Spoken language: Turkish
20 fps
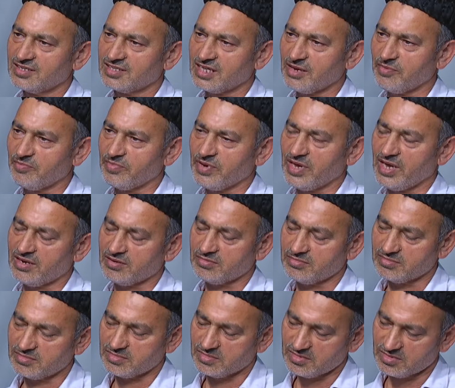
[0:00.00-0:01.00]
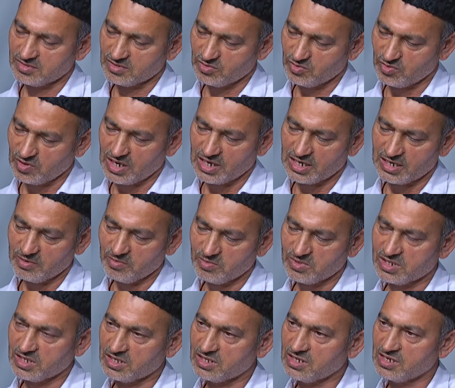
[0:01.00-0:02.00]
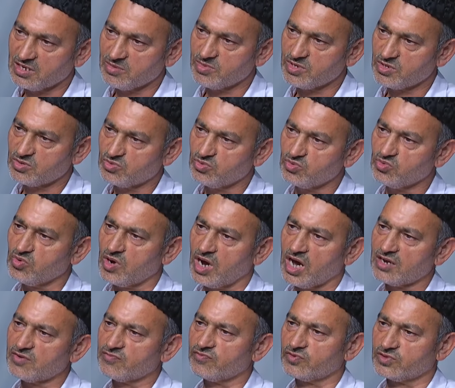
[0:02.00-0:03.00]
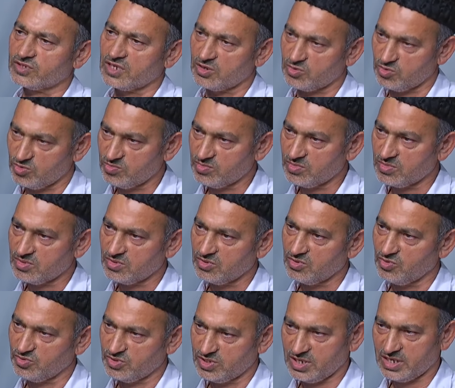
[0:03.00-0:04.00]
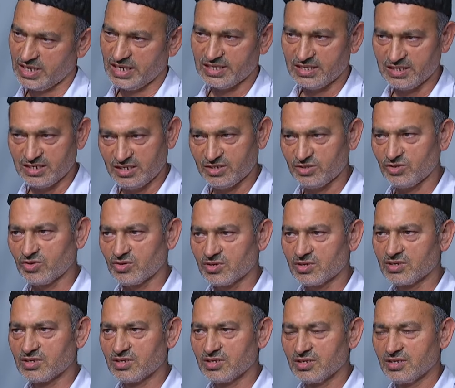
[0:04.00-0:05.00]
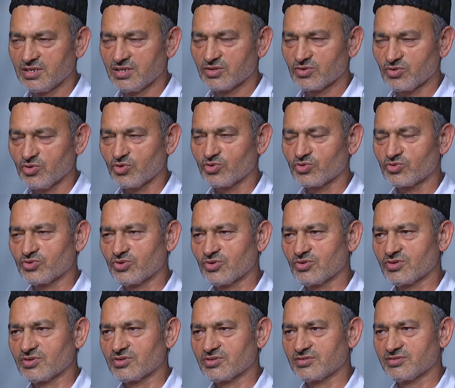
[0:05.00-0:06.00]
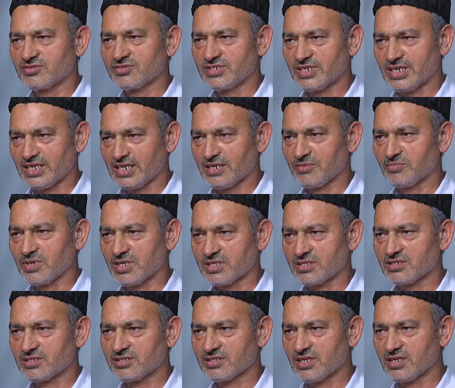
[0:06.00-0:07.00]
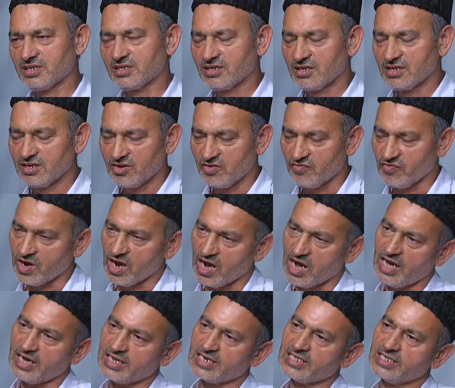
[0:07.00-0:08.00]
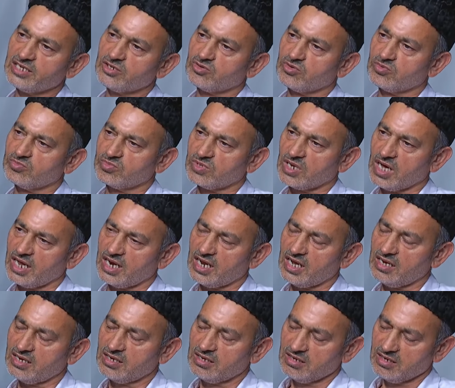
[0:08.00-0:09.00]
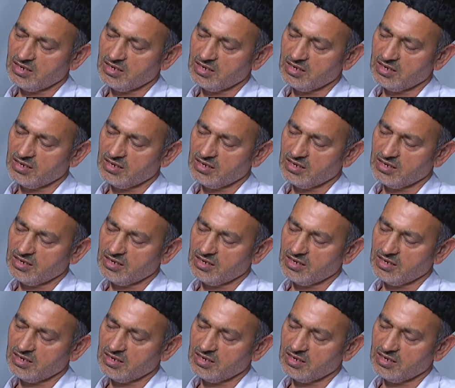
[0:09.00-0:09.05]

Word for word: Tam ve Kur'an-ı Kerim dediği gibi ku anfusakum Onca kendine diyor, koru diyor cehennem ateşinden. Ve ahlikum nara.